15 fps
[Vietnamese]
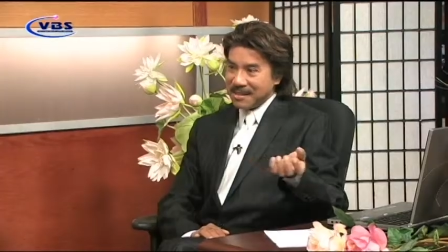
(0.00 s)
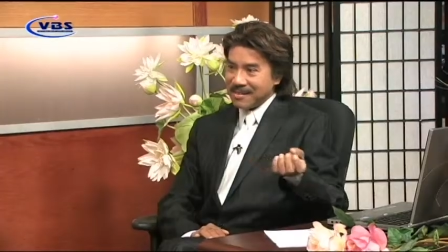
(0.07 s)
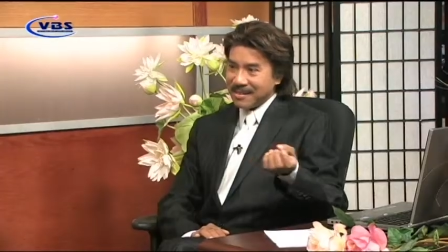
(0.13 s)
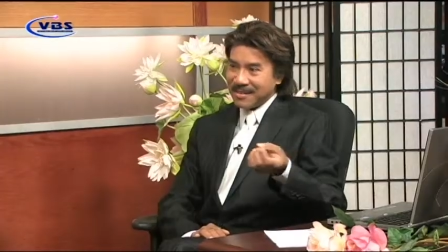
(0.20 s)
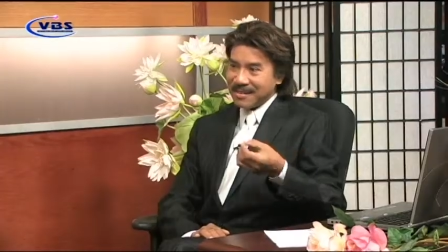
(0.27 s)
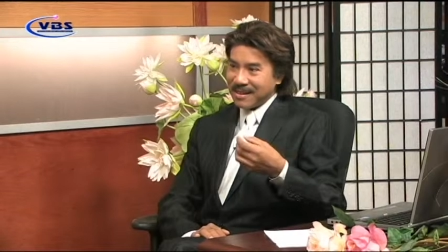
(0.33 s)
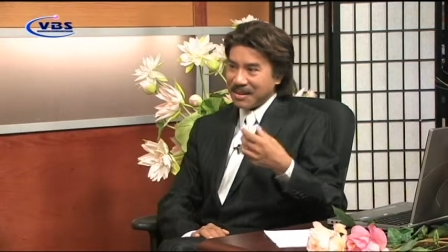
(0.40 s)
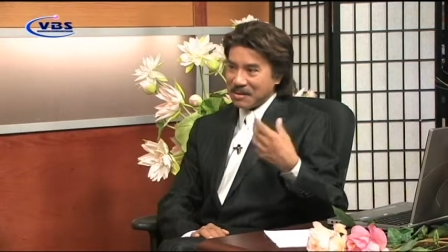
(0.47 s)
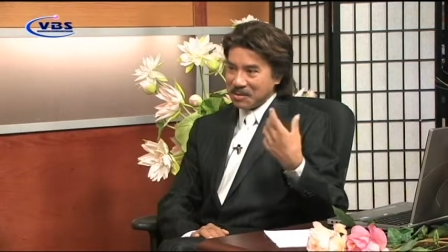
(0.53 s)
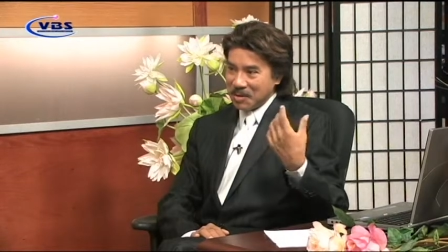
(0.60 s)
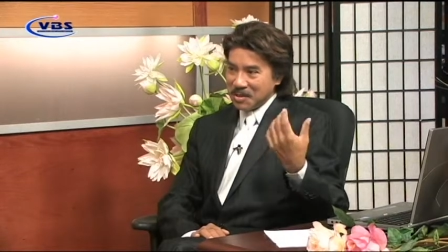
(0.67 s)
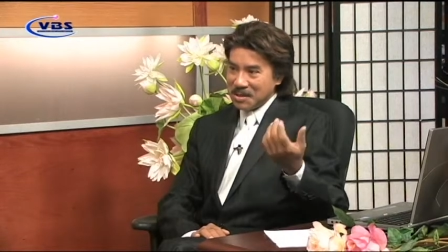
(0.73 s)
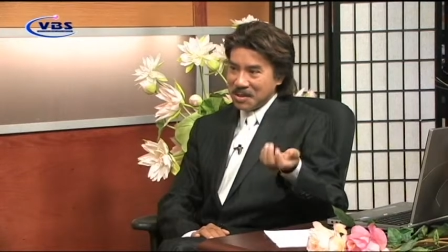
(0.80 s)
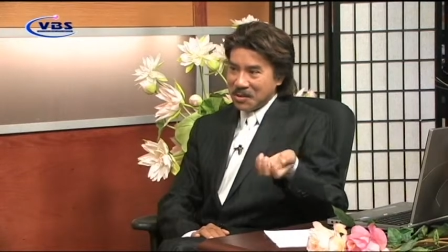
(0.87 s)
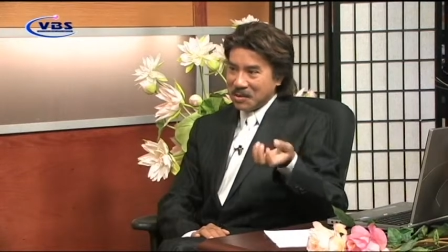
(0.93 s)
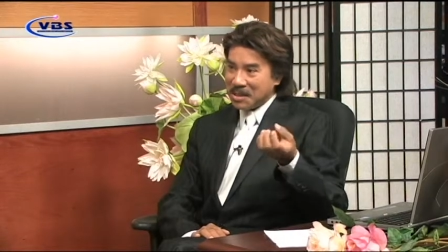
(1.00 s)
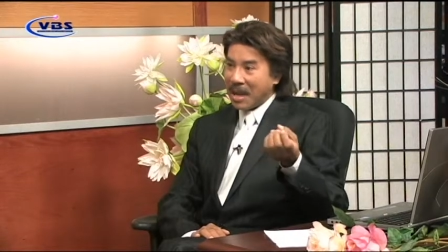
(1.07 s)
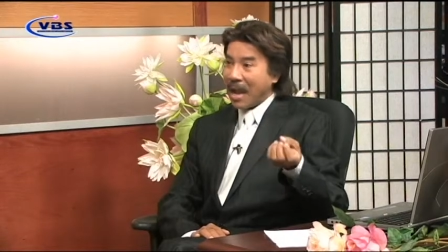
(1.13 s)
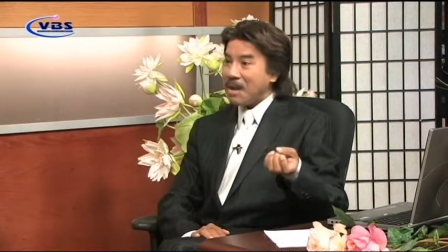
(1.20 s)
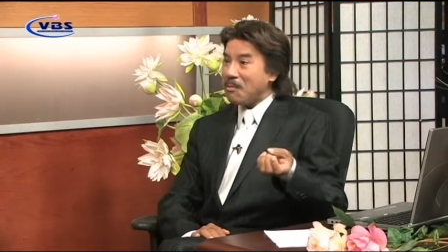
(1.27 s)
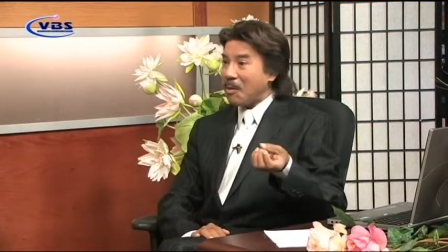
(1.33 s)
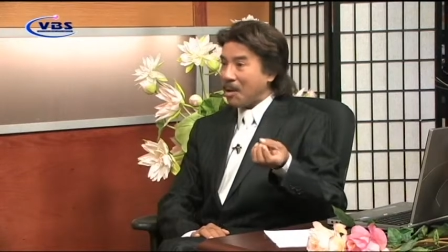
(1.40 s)
thì uh, có nhiều người
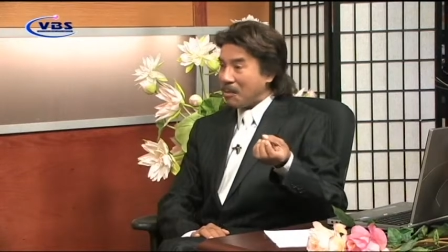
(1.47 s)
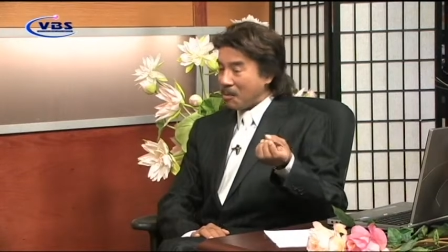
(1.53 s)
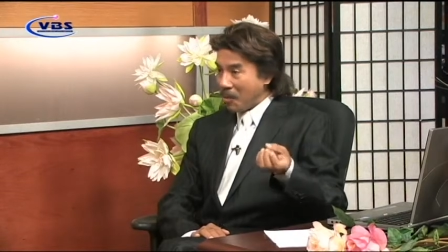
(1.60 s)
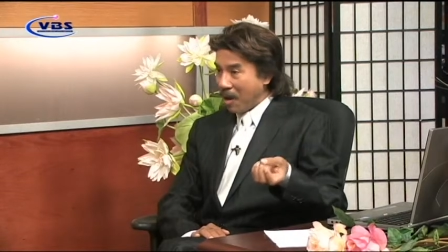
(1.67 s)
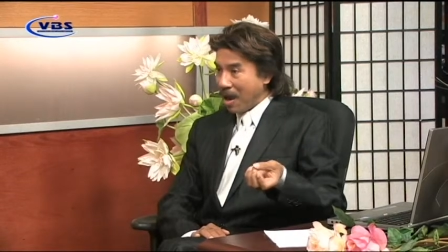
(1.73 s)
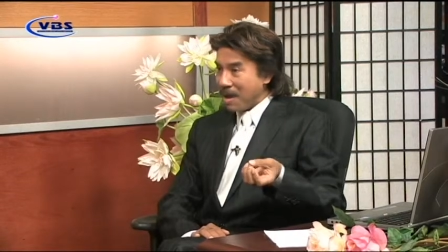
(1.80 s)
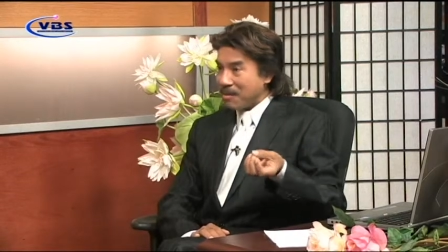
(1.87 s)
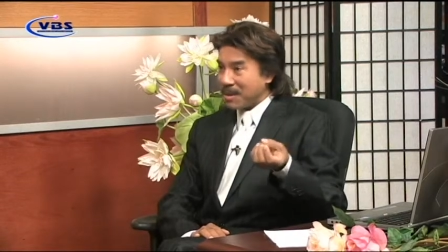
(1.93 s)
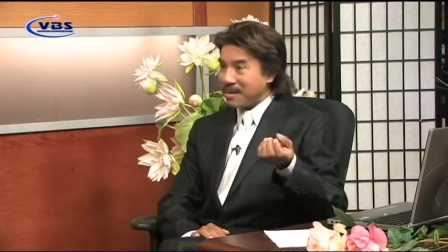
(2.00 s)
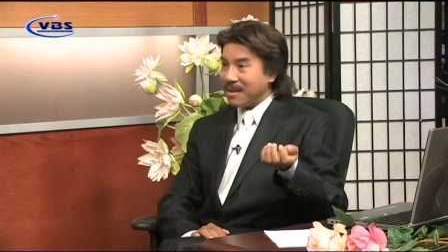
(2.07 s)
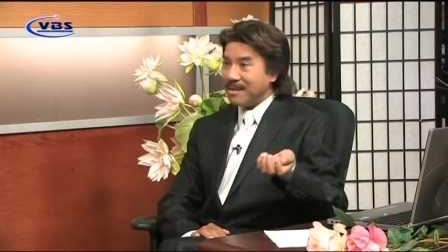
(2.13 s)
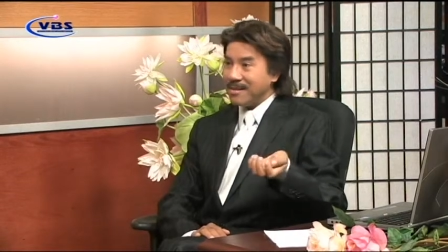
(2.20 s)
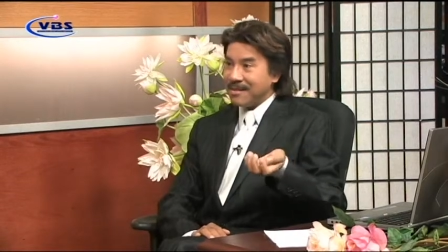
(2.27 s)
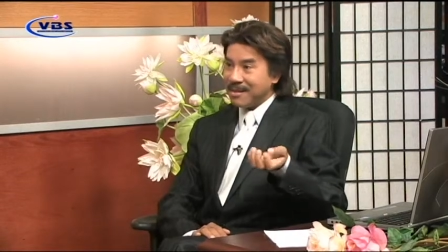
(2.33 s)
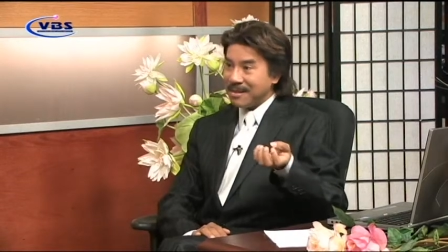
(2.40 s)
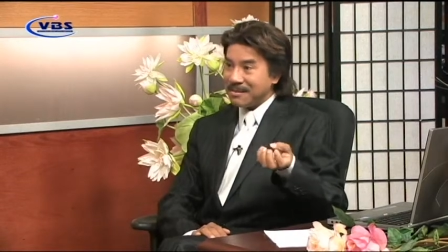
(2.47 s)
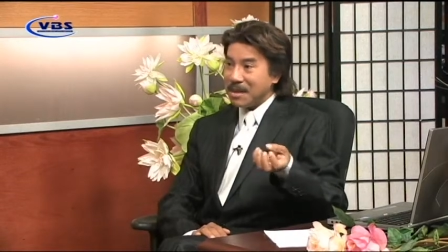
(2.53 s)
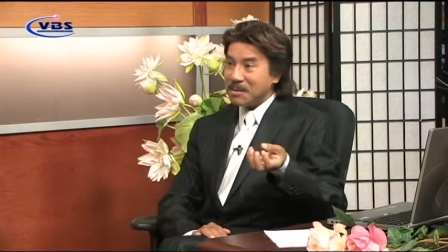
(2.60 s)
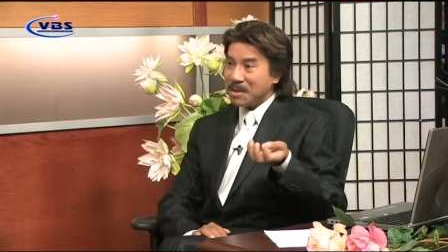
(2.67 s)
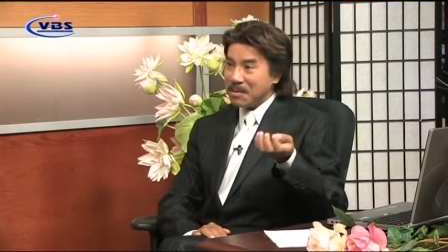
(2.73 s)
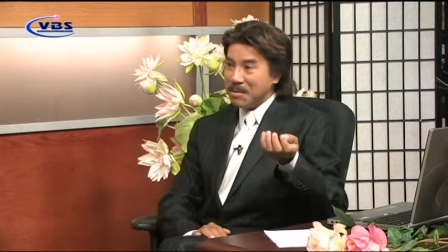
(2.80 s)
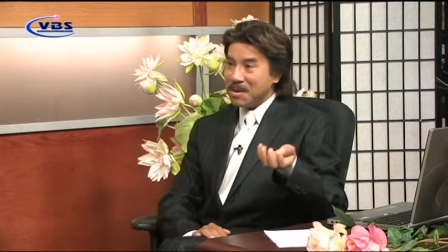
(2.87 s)
ái mộ em quá mà đến uh,
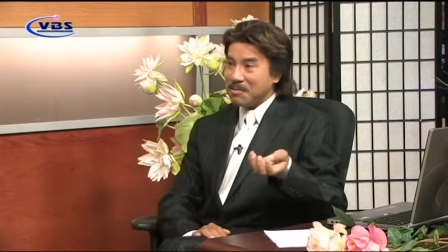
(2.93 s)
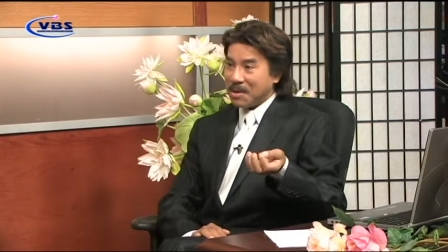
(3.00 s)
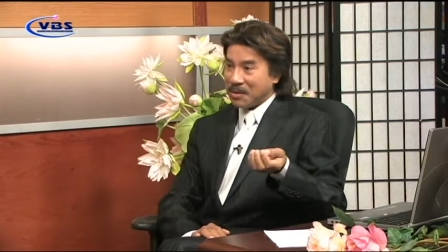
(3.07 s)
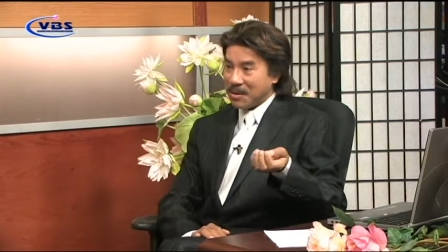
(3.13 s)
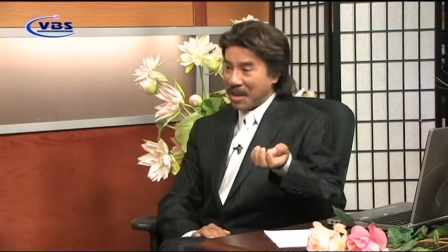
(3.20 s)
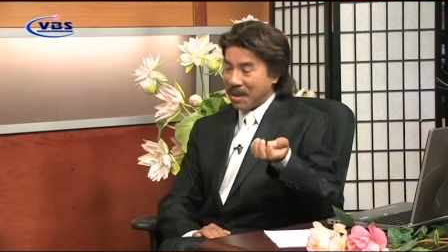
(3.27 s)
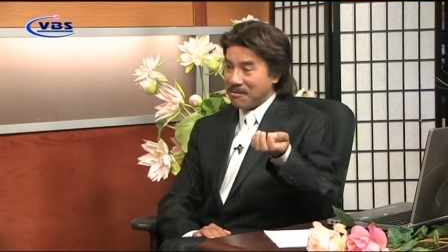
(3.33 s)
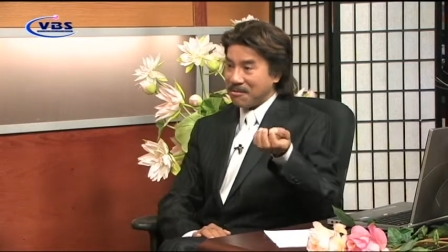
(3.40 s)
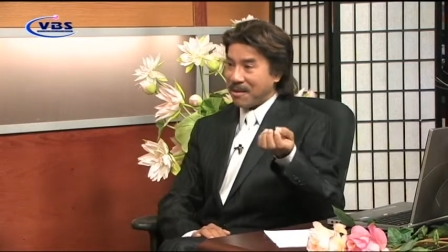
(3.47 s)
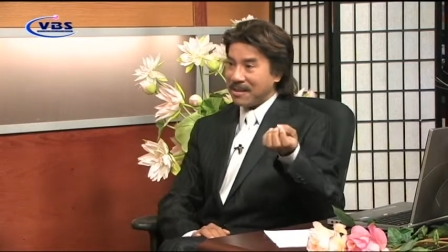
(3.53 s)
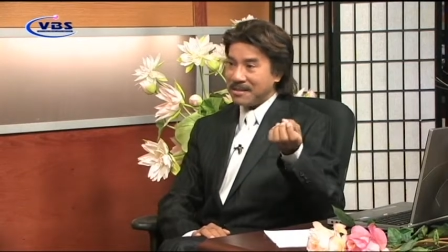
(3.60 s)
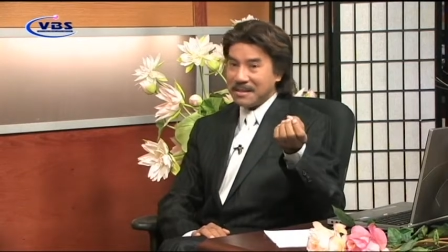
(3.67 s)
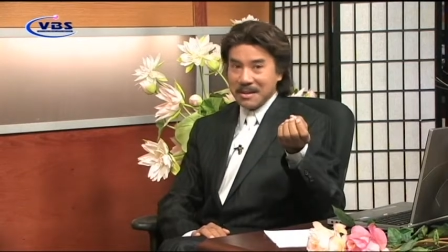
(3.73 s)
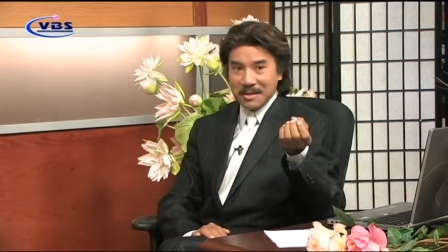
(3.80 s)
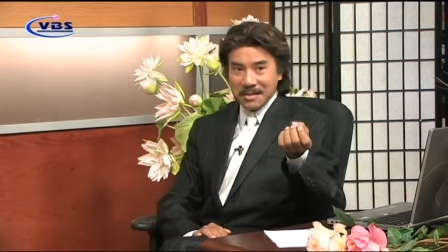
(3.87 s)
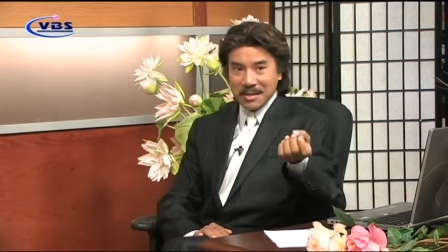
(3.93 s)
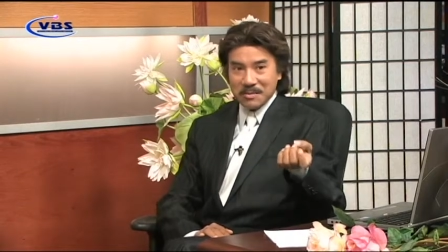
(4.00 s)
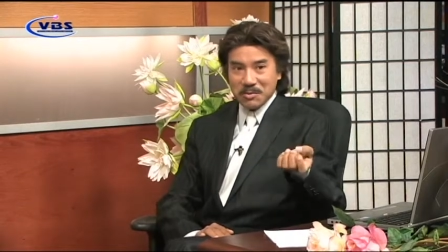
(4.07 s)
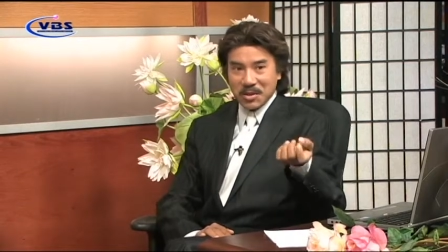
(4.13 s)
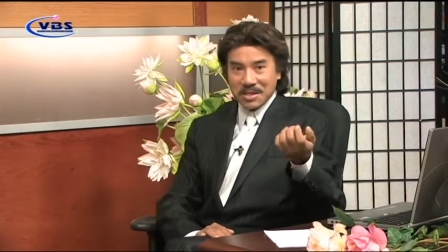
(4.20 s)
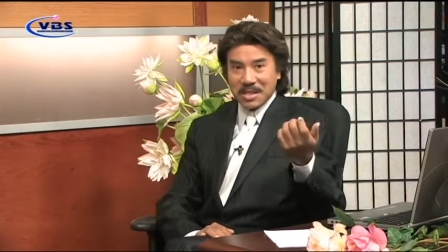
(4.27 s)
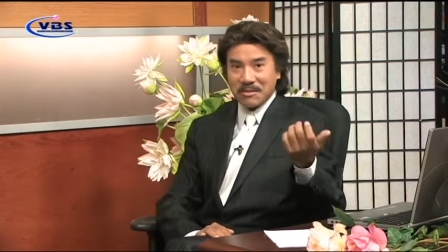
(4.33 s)
đến cái mức mà gọi là em phải nhớ
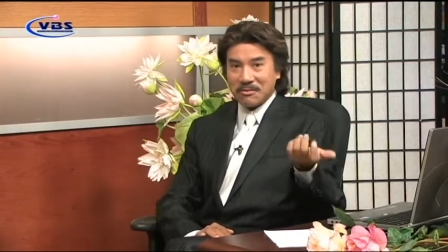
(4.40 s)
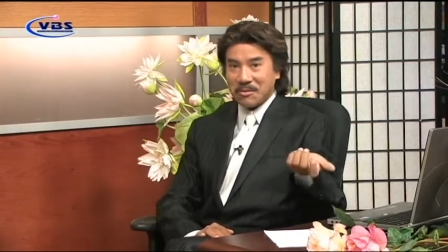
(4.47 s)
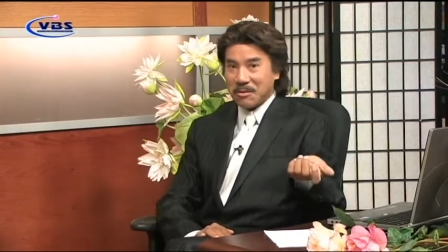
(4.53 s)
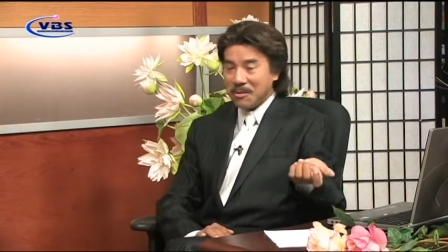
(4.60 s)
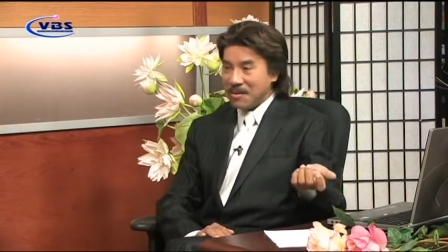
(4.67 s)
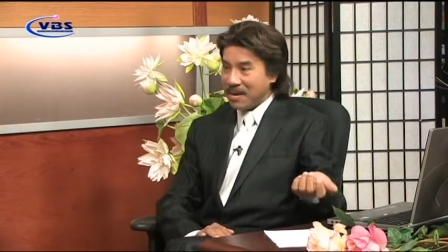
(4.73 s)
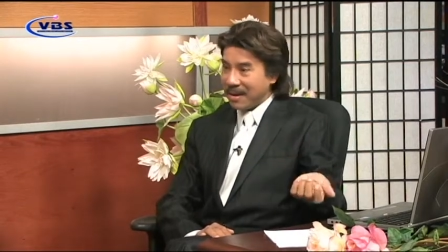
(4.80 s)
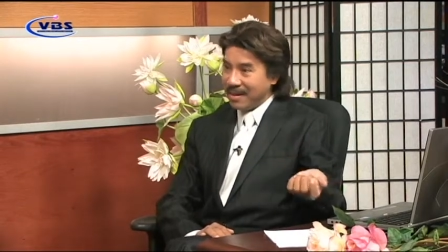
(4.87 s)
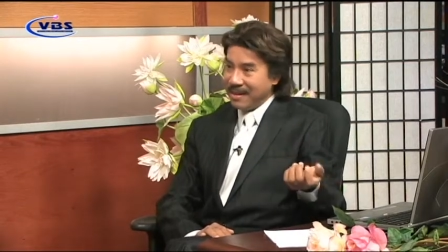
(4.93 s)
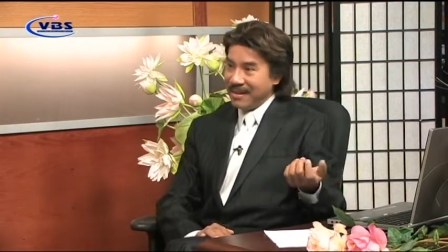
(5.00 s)
đến một cái thành phố uh,